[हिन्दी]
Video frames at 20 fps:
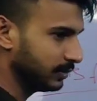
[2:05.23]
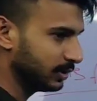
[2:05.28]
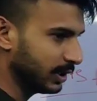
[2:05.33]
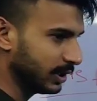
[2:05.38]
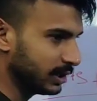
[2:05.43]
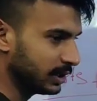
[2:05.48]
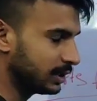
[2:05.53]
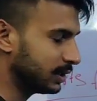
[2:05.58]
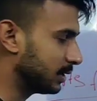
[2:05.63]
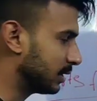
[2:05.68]

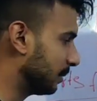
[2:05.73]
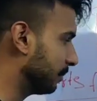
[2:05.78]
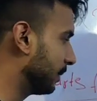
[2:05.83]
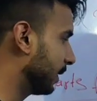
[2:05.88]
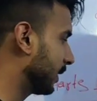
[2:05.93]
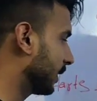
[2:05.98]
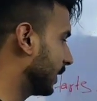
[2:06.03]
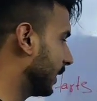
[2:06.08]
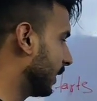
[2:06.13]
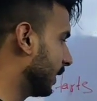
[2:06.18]
चेस्ट सब
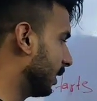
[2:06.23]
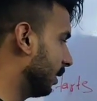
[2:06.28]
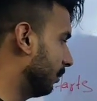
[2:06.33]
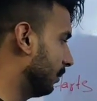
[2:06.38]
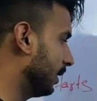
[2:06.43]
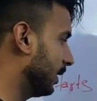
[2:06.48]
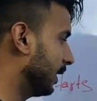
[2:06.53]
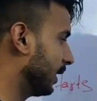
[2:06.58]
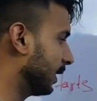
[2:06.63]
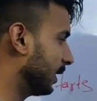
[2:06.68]
में क्या
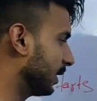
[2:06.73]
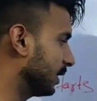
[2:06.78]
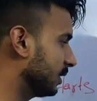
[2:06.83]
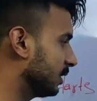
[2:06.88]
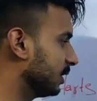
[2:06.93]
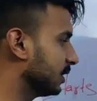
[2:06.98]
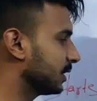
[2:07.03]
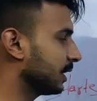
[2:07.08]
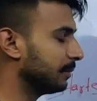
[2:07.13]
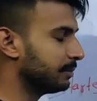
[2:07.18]
कमी है
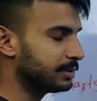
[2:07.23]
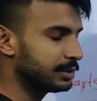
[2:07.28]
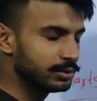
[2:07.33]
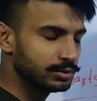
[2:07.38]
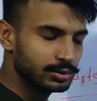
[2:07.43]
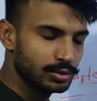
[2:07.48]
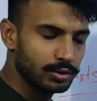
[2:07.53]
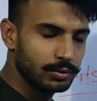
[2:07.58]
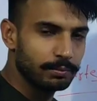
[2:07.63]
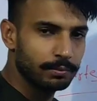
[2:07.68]
किस हिसाब से
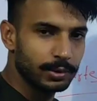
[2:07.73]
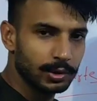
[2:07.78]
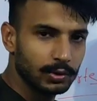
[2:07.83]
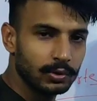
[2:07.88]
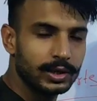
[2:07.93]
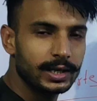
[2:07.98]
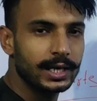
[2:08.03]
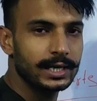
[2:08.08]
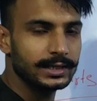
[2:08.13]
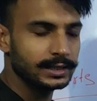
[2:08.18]
उसको
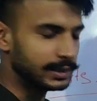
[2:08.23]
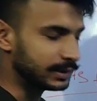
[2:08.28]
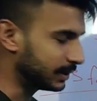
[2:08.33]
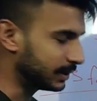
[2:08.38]
इंप्रूव किया जा